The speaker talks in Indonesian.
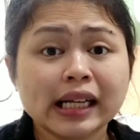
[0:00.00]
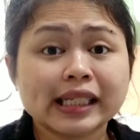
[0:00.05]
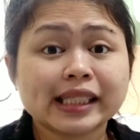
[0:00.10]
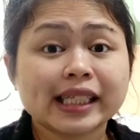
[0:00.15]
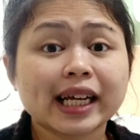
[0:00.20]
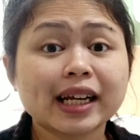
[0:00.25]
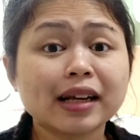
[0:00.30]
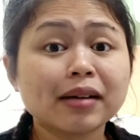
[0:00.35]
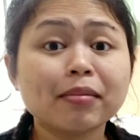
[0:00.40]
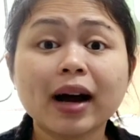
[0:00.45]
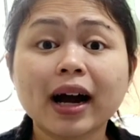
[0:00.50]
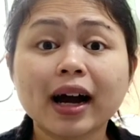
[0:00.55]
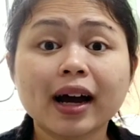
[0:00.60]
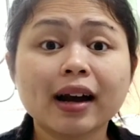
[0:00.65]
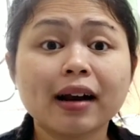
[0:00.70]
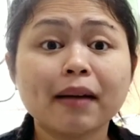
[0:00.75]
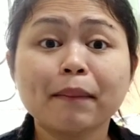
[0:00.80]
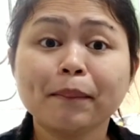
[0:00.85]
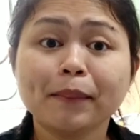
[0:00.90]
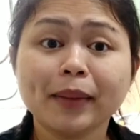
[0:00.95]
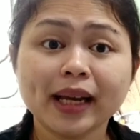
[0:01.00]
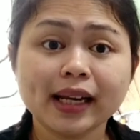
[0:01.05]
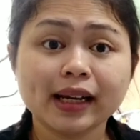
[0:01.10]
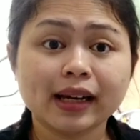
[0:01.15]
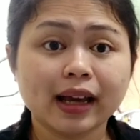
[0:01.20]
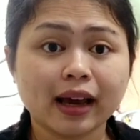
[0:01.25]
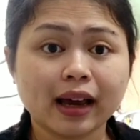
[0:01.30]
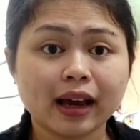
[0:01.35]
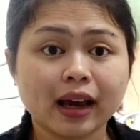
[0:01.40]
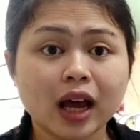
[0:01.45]
sering makan mie
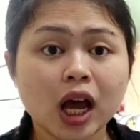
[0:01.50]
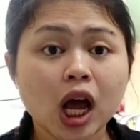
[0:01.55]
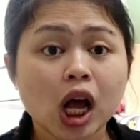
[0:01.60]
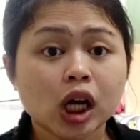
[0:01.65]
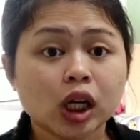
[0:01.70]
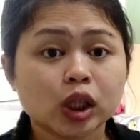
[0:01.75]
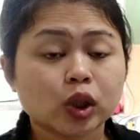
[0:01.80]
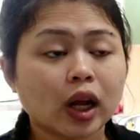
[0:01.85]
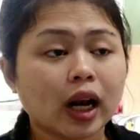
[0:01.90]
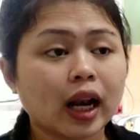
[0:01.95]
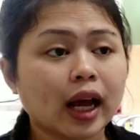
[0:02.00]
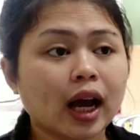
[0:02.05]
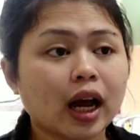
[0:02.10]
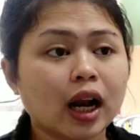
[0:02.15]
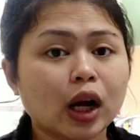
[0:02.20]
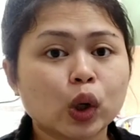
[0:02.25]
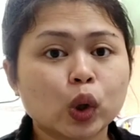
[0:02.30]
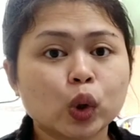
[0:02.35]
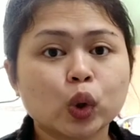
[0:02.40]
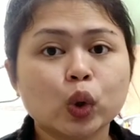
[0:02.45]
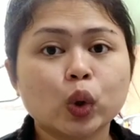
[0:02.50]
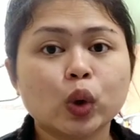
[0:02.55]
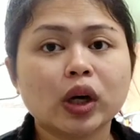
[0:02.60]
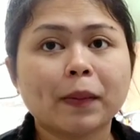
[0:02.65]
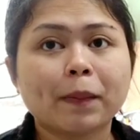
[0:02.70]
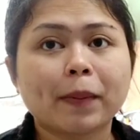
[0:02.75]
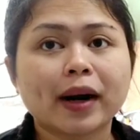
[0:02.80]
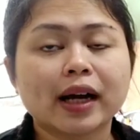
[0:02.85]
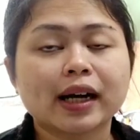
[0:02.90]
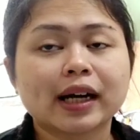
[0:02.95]
deh soalnya kan aku dulu
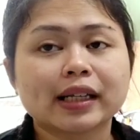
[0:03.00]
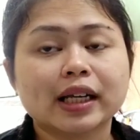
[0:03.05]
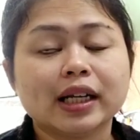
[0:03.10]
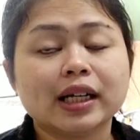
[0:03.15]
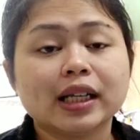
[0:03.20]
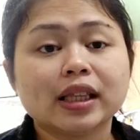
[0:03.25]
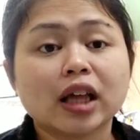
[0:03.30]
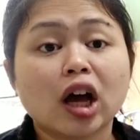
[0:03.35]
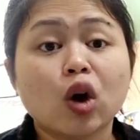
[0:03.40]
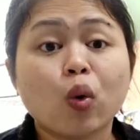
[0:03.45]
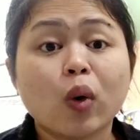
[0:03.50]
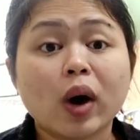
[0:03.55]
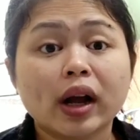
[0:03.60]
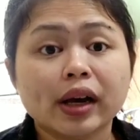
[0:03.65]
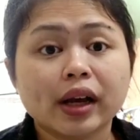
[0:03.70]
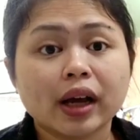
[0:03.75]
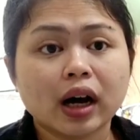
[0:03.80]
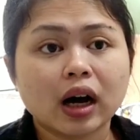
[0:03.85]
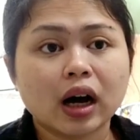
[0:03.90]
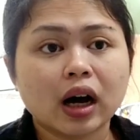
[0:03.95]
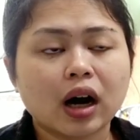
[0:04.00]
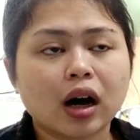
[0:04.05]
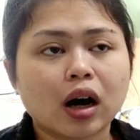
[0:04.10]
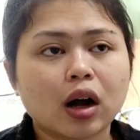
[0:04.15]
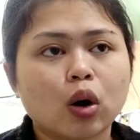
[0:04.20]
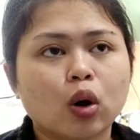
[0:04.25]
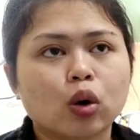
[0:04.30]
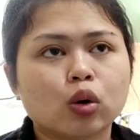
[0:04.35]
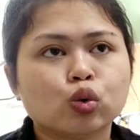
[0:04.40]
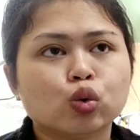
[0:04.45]
udah pernah kerja di Taiwan ya
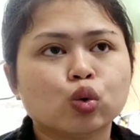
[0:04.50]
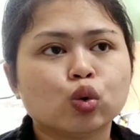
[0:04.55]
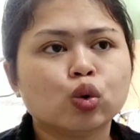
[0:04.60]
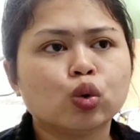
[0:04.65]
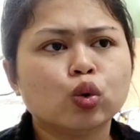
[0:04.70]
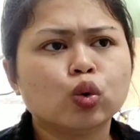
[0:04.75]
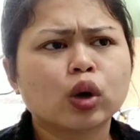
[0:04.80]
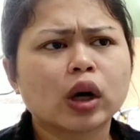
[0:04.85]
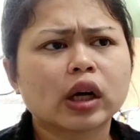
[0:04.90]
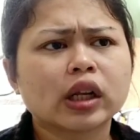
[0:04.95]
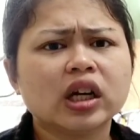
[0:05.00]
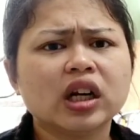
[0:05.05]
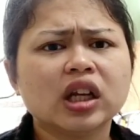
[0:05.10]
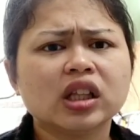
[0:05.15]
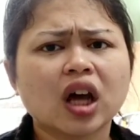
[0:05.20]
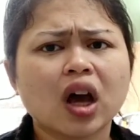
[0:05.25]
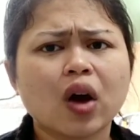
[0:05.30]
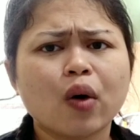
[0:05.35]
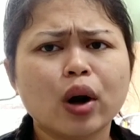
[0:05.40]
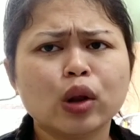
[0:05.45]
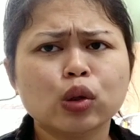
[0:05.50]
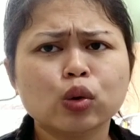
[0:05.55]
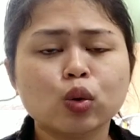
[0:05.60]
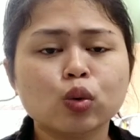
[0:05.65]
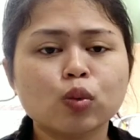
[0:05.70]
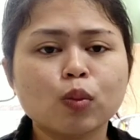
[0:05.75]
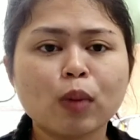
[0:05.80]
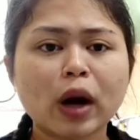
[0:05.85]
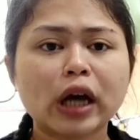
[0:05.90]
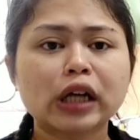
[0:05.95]
kalau dulu kerja di Taiwan
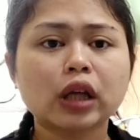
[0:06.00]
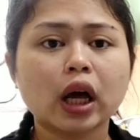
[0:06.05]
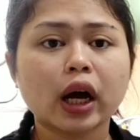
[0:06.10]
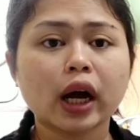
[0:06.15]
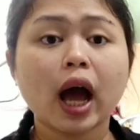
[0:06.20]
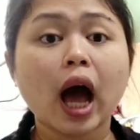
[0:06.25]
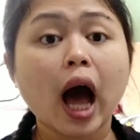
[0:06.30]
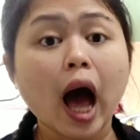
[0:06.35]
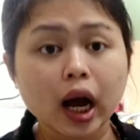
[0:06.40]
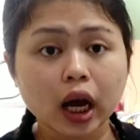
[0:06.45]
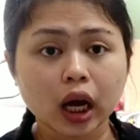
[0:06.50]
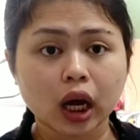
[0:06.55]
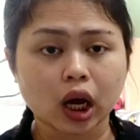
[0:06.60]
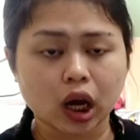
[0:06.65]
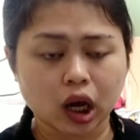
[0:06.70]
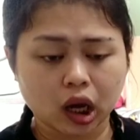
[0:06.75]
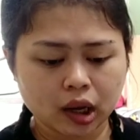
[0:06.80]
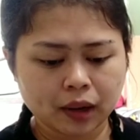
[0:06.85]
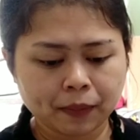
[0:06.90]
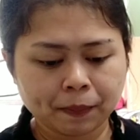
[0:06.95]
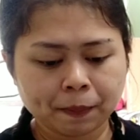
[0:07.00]
tuh masaknya akeh